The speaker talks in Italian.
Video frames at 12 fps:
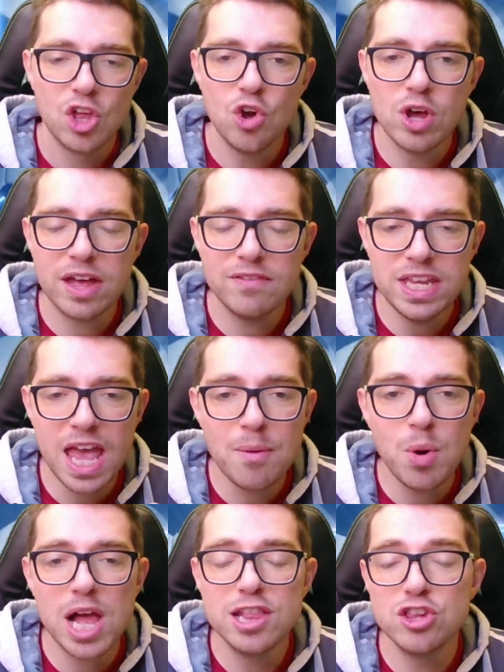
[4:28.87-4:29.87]
Ora
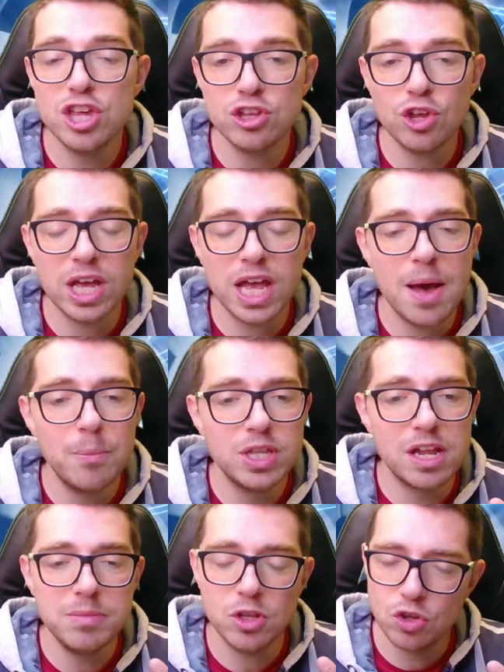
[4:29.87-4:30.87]
veniamo al centrocampo
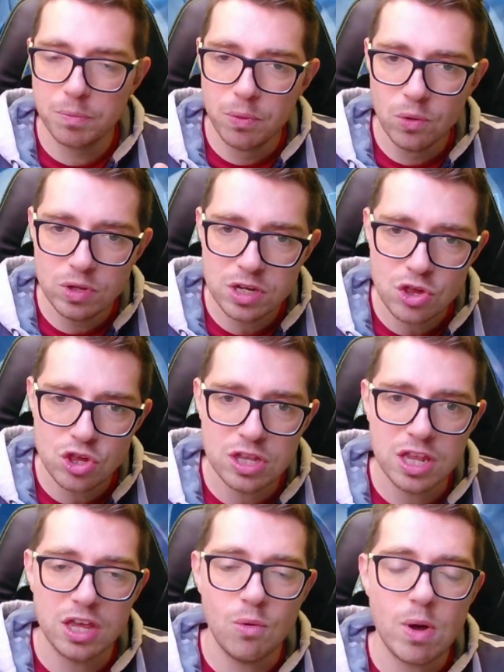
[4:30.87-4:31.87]
della mia top
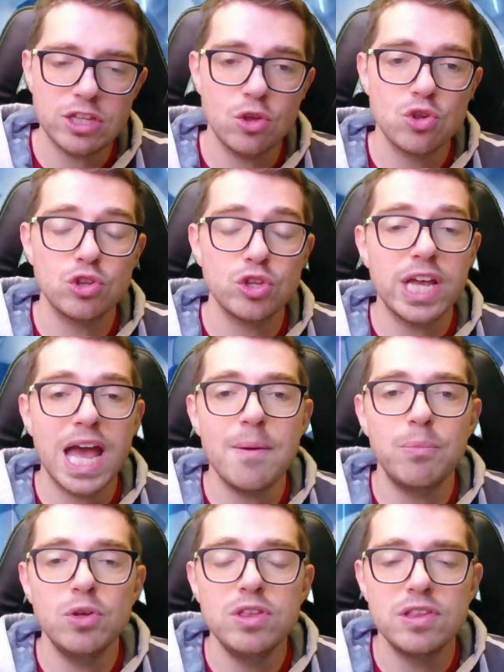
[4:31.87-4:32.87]
11, nei 4 di
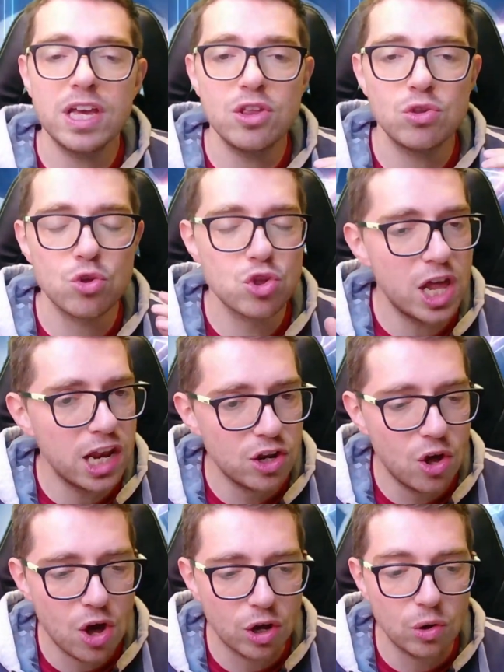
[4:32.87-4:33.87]
centrocampo inserisco
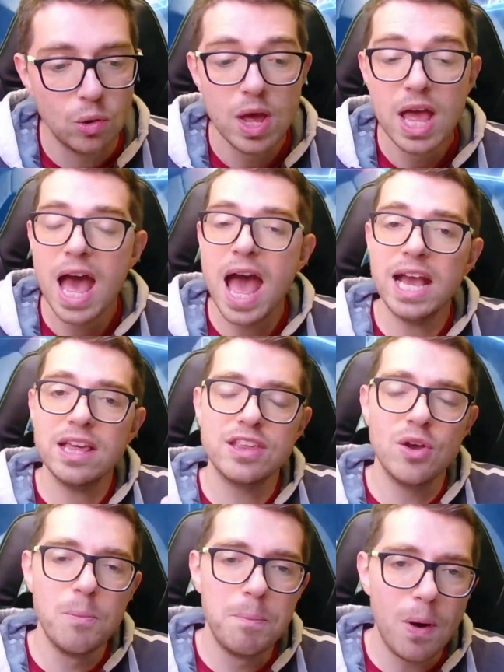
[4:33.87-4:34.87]
Cialanoglu, anche
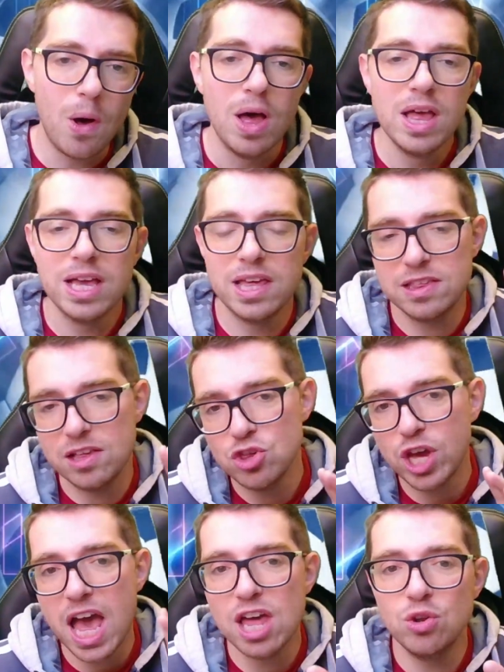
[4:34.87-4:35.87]
se è un po' che sta
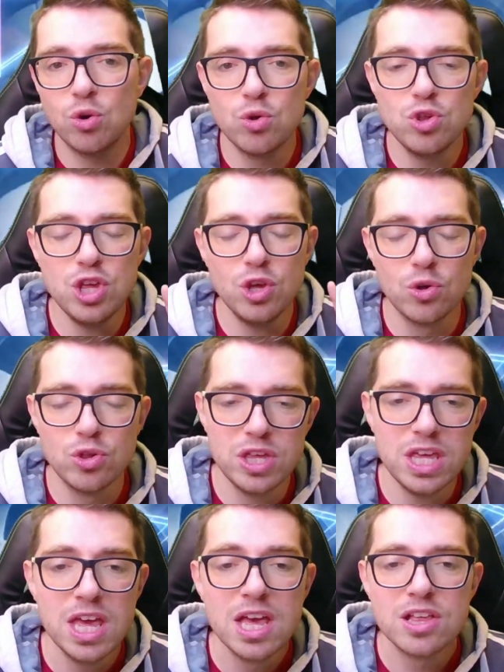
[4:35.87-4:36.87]
girando così
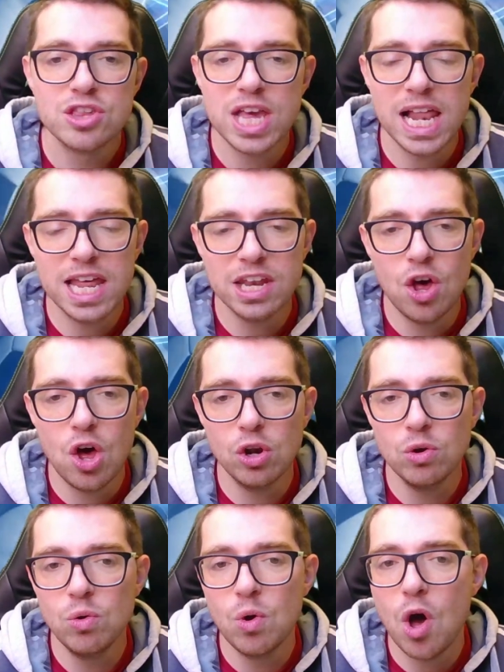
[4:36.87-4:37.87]
così,
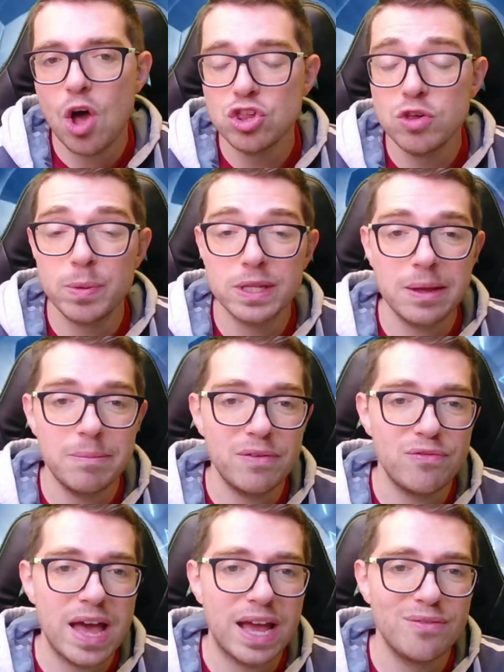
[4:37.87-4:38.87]
Cialanoglu oggi
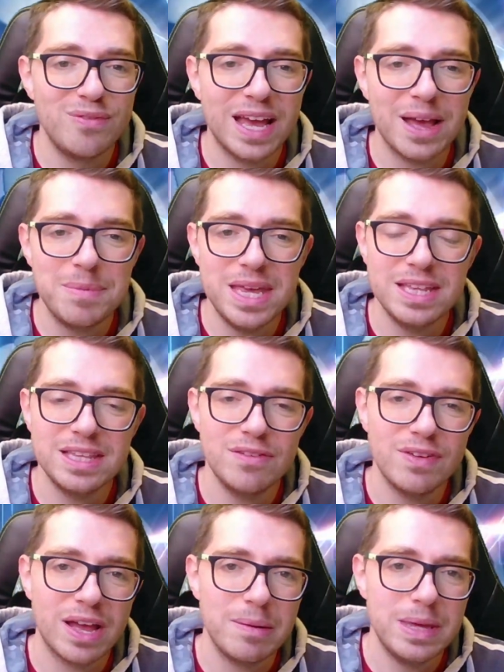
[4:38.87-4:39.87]
potrebbe fare
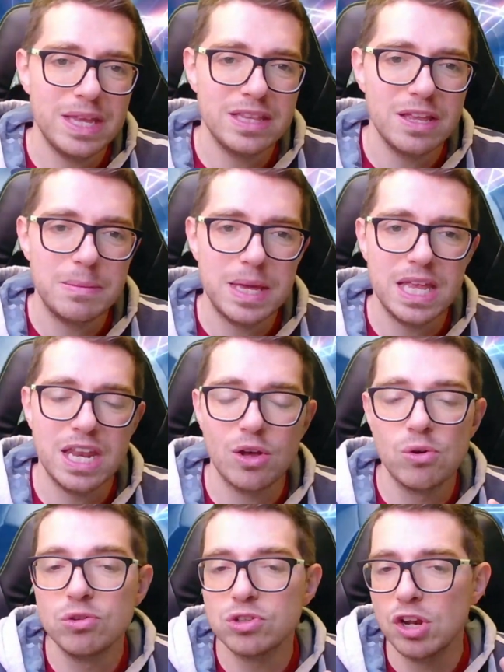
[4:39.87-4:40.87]
veramente veramente bene
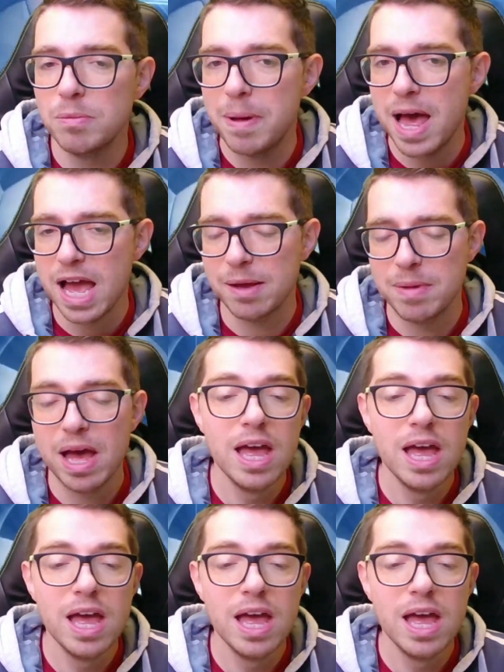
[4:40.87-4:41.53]
contro il Parma,